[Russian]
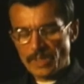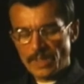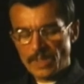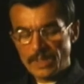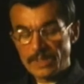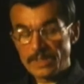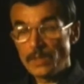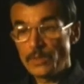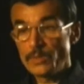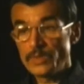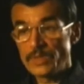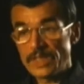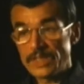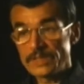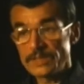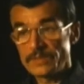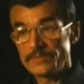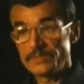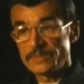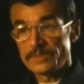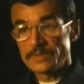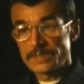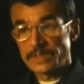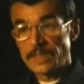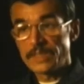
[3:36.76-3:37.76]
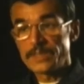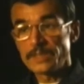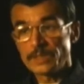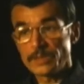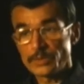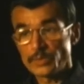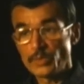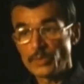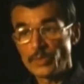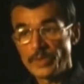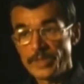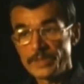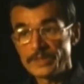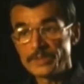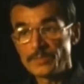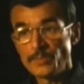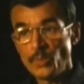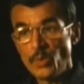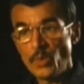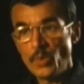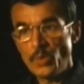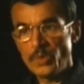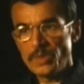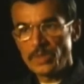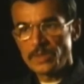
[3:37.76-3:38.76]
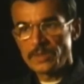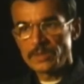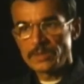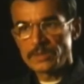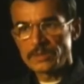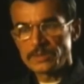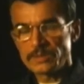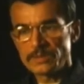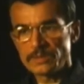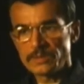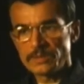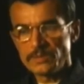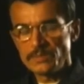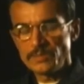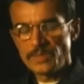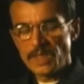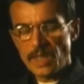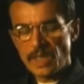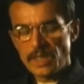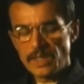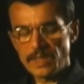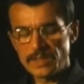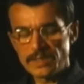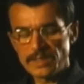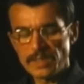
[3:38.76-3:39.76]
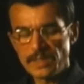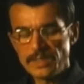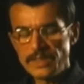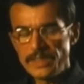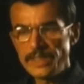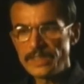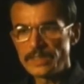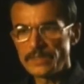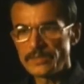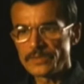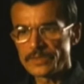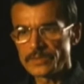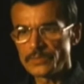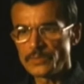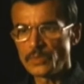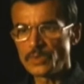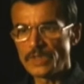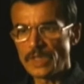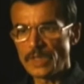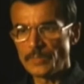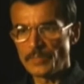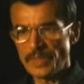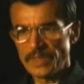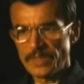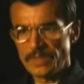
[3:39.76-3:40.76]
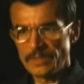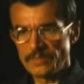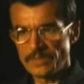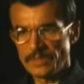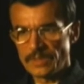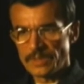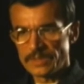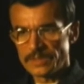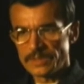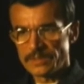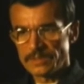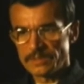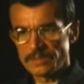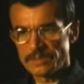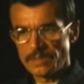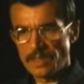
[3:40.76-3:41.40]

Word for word: когда он нас сказал, что есть Бог, у меня какая-то ненависть внутри появилась.